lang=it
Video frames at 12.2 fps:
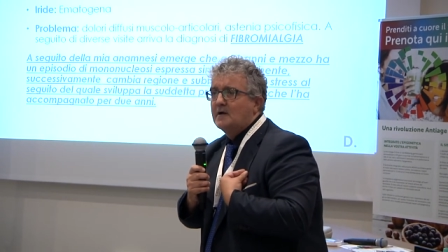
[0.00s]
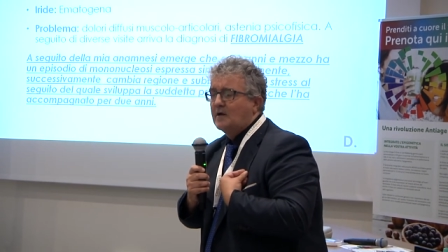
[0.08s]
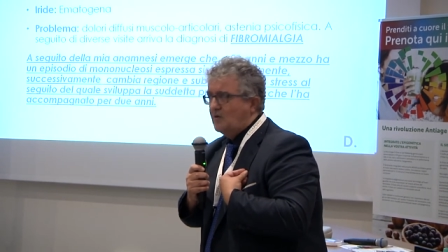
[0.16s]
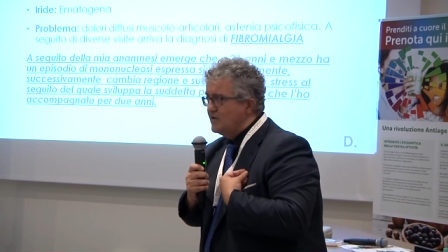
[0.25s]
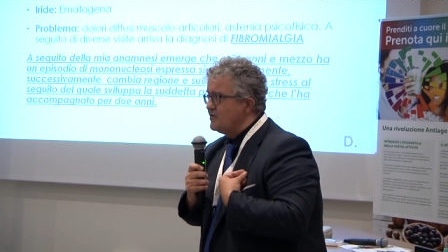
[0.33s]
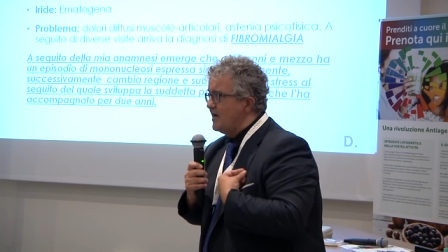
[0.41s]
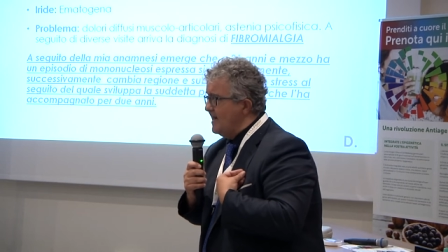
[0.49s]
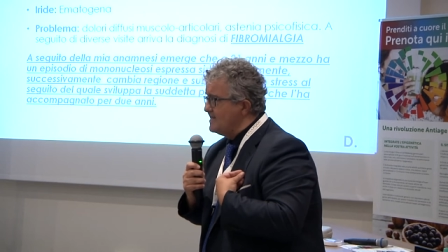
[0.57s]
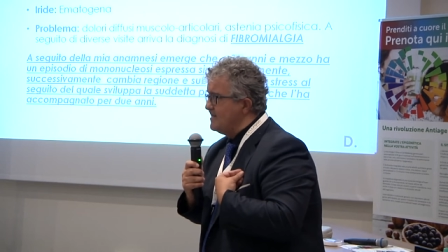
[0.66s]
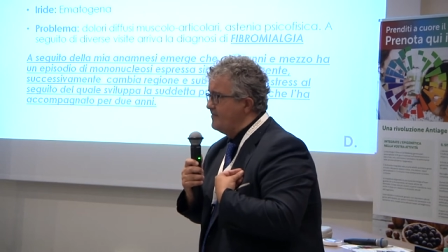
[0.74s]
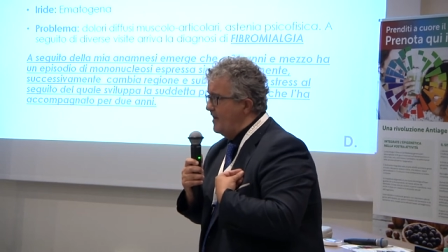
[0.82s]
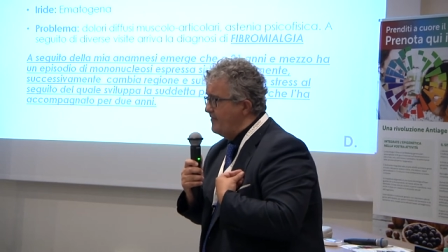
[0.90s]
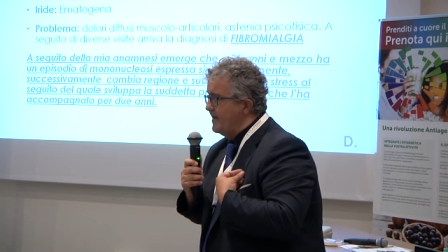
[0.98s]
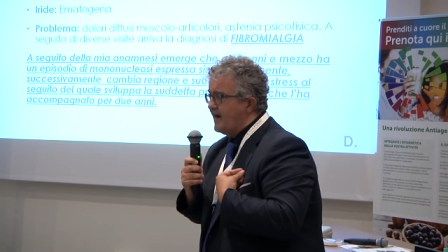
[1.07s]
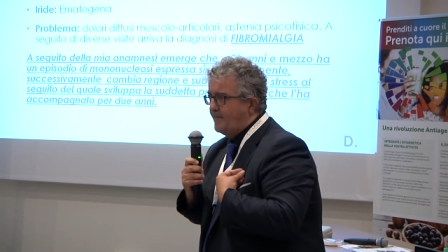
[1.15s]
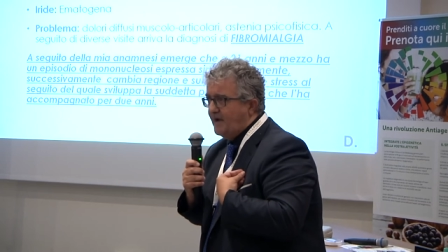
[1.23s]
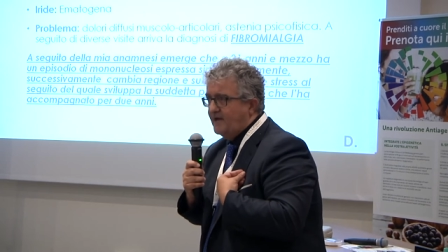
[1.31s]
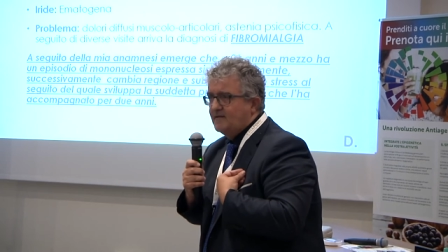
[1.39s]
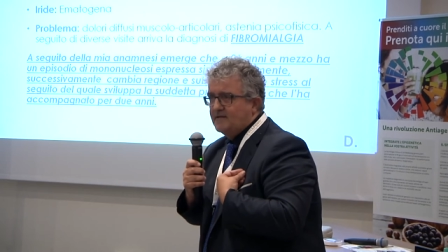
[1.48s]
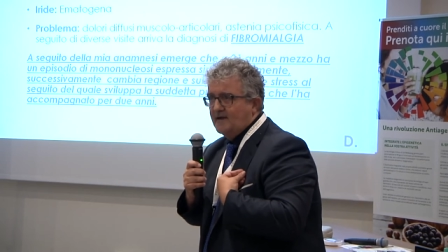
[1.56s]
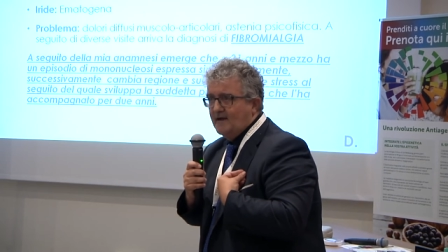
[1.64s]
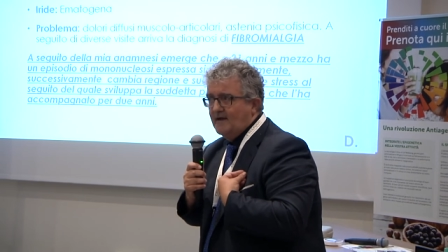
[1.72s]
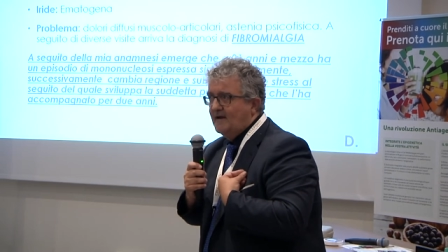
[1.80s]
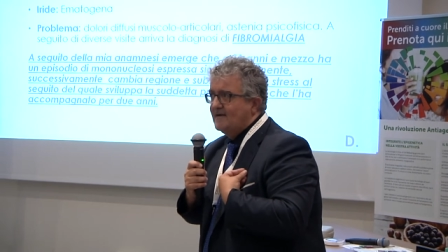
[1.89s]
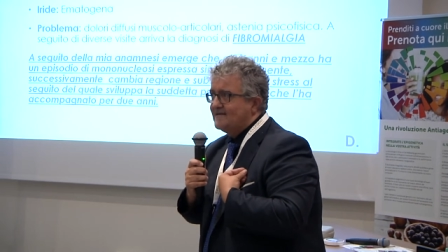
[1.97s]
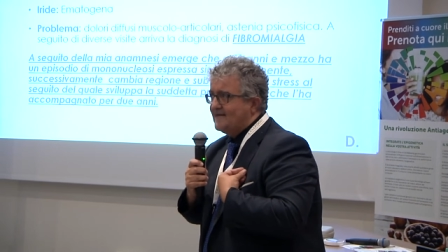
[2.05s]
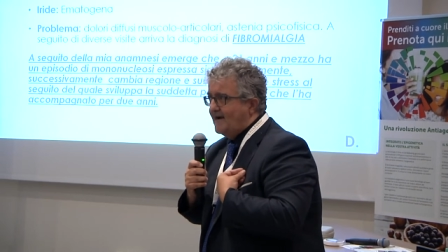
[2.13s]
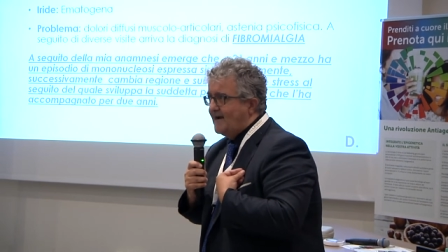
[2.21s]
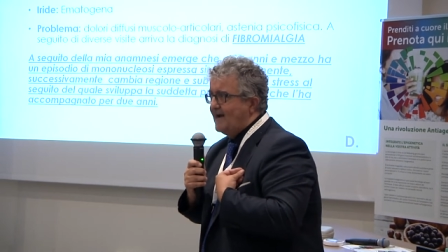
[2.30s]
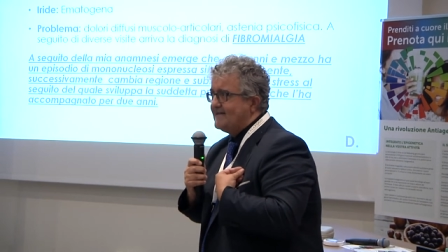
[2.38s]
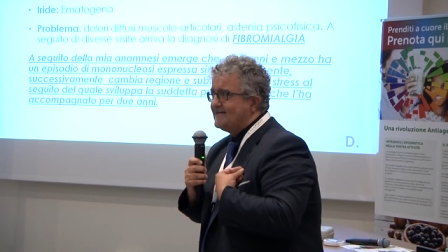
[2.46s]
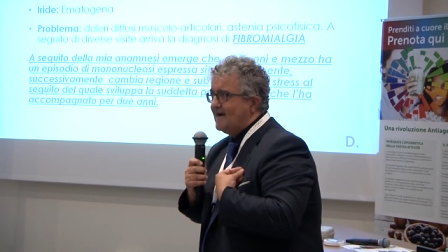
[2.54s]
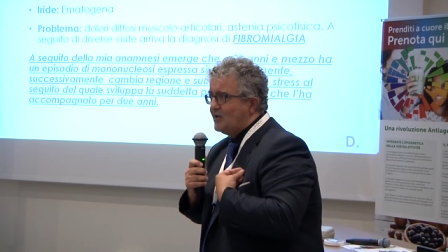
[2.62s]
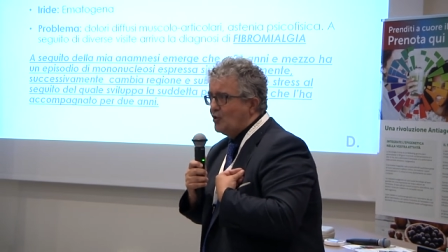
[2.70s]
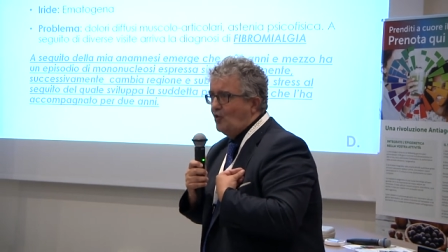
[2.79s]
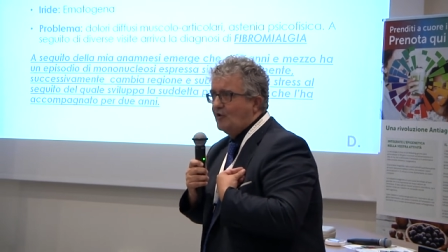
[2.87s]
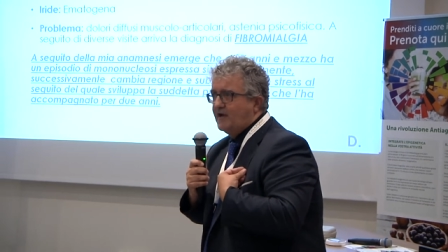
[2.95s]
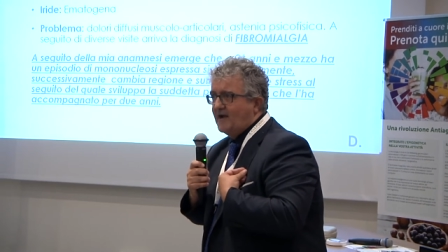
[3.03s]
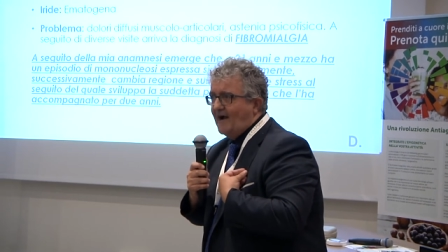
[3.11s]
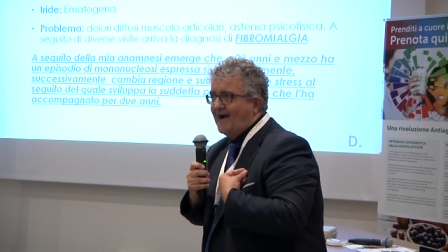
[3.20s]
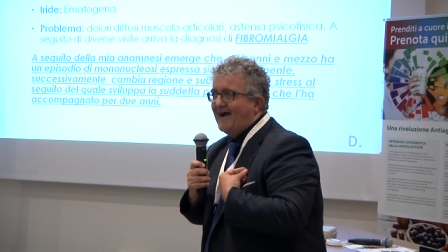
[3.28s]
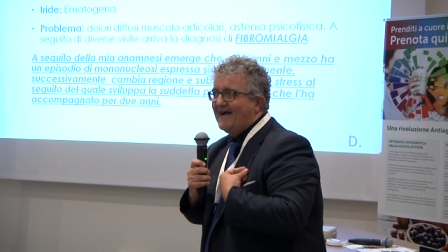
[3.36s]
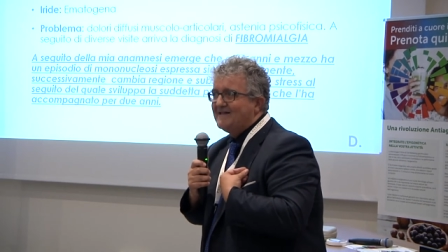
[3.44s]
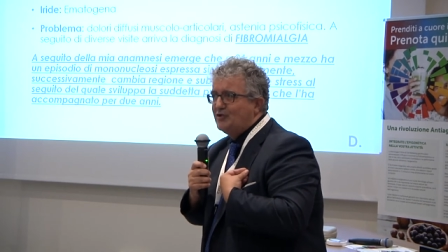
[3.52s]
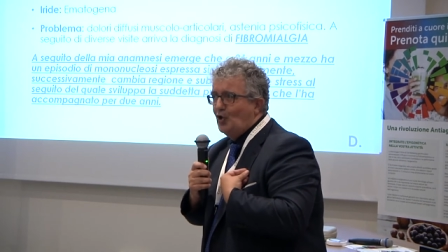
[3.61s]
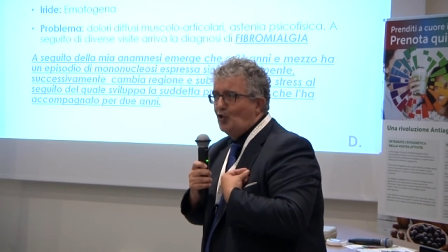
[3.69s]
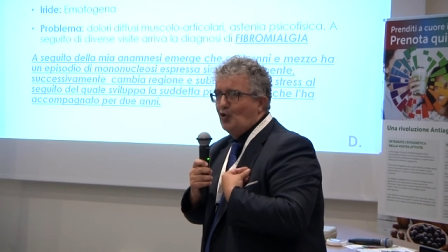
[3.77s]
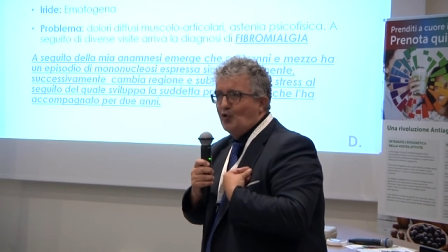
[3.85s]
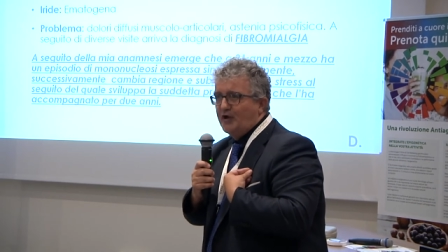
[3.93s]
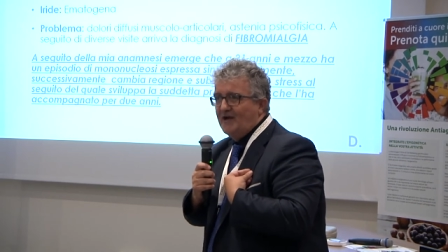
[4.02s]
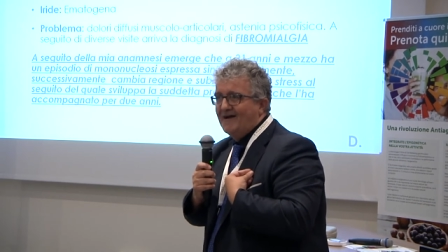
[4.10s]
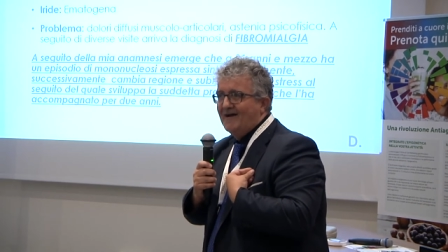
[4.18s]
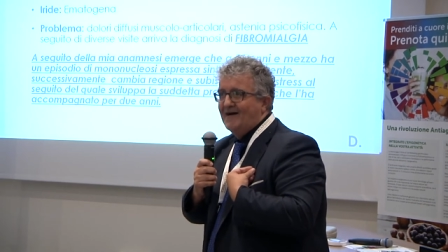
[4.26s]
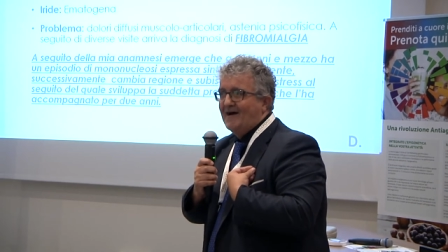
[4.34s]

e questo ragazzo aveva veramente stanchezza cronica e dolori